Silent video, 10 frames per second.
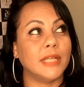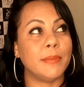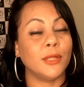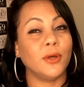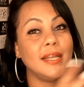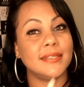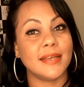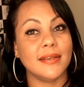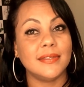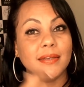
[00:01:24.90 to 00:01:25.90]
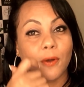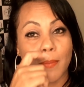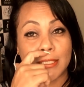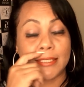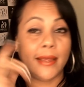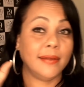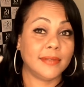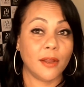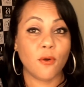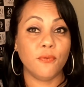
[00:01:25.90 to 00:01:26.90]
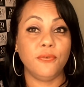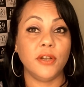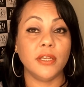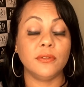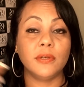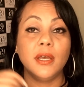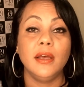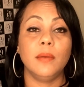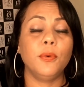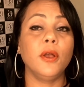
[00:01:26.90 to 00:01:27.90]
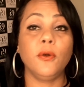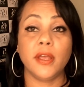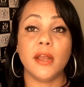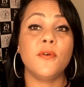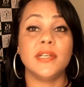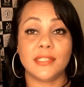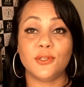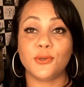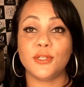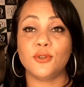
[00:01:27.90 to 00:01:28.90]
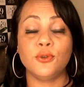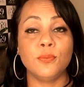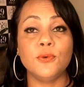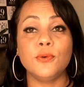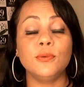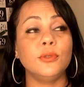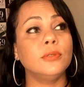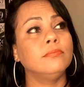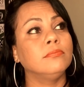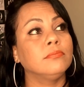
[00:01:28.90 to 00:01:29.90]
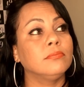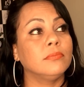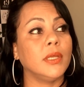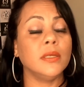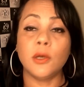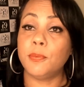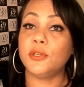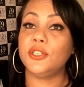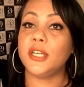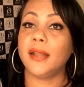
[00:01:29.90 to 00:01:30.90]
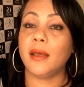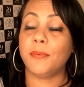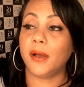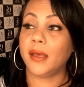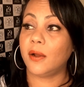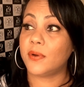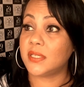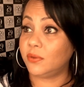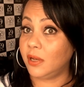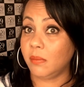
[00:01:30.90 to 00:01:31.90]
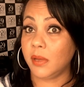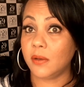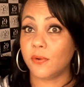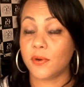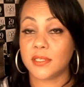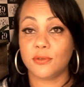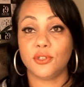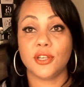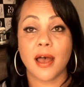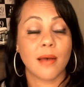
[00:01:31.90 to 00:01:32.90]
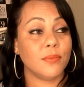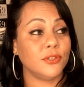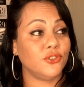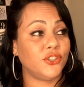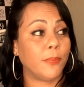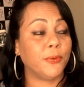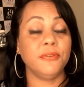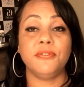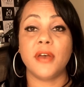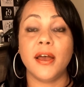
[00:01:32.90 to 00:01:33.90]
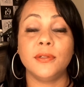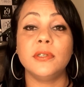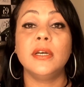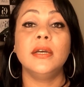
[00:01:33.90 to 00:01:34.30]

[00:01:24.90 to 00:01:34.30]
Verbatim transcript: Na minha adolescência, comecei a entrar em conflito, porque eu queria conhecer as coisas do mundo e não podia, né? Porque era coisa do inimigo, coisa do diabo, a gente ia pro inferno.